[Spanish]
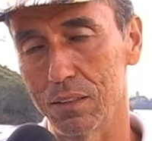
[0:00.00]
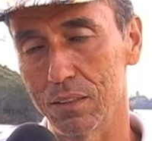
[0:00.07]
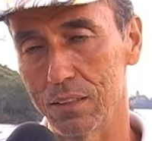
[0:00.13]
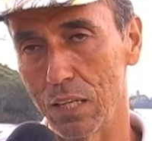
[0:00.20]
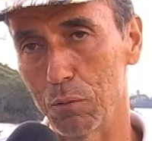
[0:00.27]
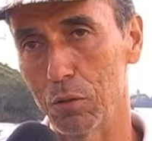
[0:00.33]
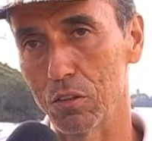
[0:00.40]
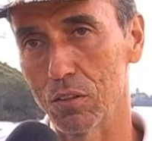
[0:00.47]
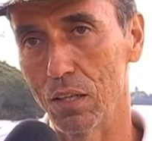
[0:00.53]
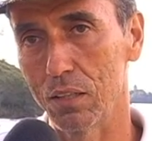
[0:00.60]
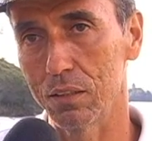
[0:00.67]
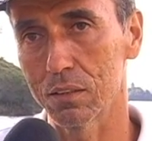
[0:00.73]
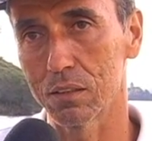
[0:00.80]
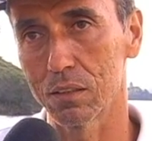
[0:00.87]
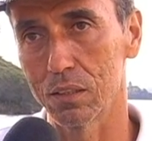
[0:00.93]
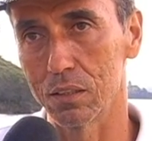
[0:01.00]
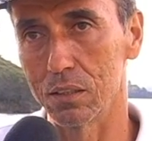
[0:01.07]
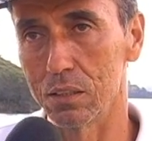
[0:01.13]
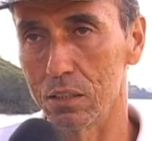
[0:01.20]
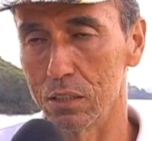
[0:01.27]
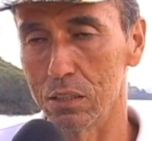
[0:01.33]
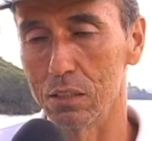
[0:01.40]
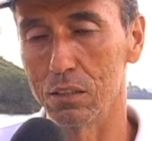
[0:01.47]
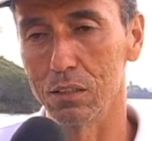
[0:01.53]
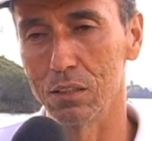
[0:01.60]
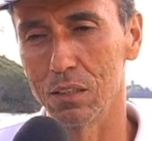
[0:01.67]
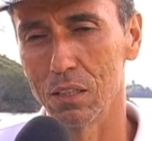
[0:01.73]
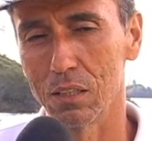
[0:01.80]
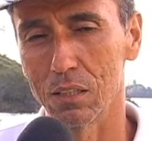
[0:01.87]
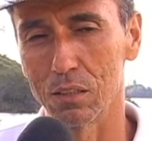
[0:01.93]
damas élite y
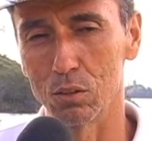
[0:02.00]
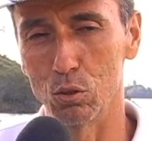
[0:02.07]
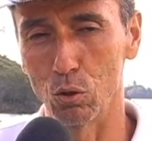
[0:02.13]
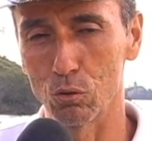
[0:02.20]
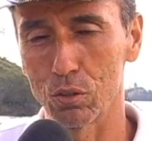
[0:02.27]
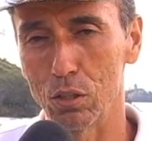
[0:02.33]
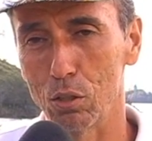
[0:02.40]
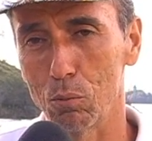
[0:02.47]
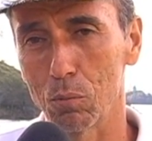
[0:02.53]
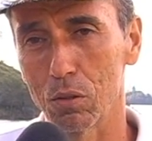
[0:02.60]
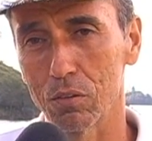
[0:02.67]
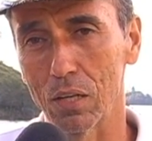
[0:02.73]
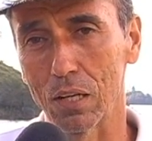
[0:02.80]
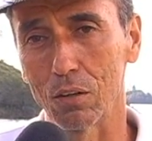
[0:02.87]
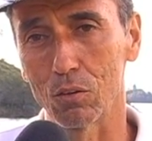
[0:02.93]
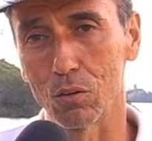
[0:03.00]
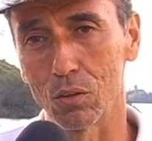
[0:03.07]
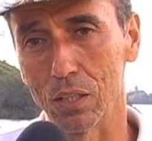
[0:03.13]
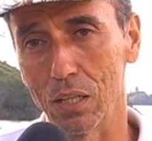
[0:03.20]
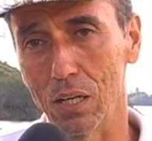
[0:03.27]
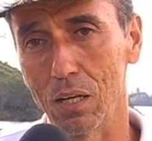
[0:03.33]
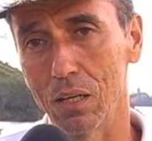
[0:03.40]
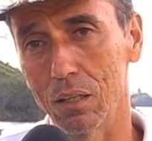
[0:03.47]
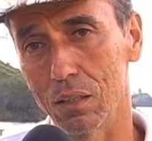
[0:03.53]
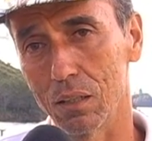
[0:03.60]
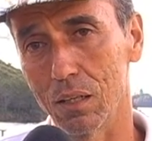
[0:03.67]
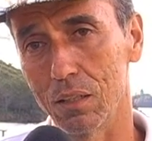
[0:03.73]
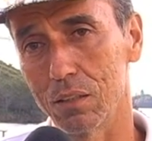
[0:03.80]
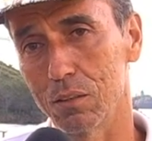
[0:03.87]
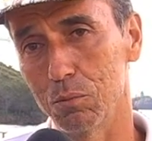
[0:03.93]
12 hombres en la categoría
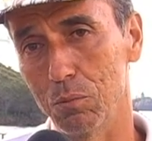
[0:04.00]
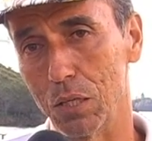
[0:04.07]
élite